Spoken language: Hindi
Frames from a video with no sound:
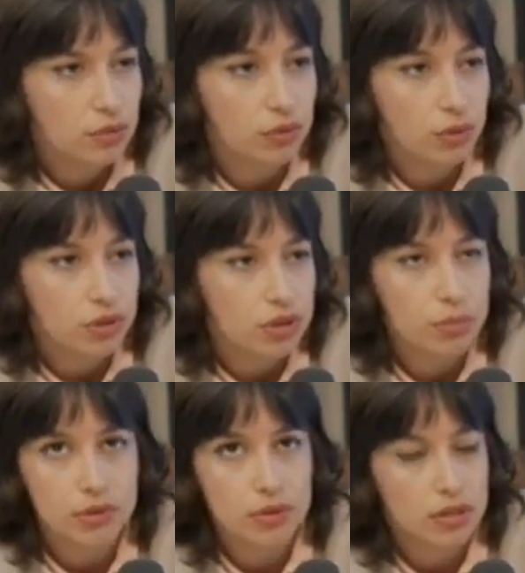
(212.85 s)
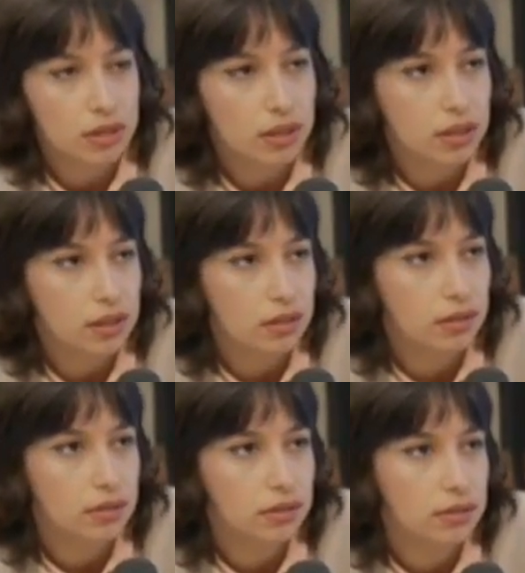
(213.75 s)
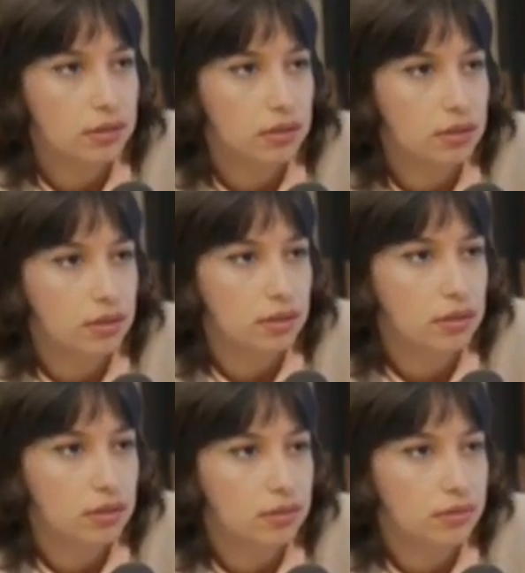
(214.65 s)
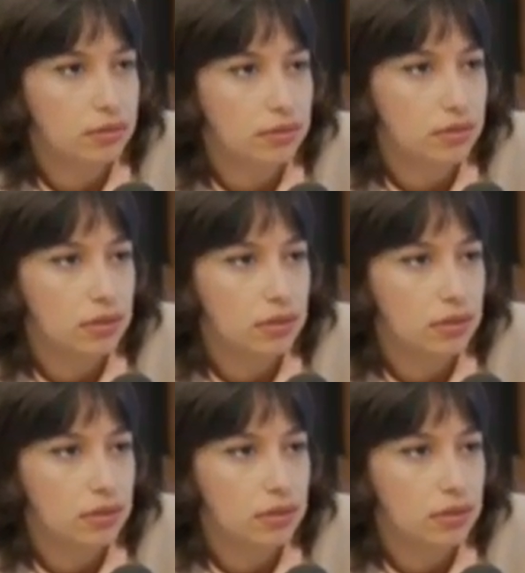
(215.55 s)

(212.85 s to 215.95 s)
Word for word: आपका स्वागत है हमारे यूट्यूब चैनल डिजिटल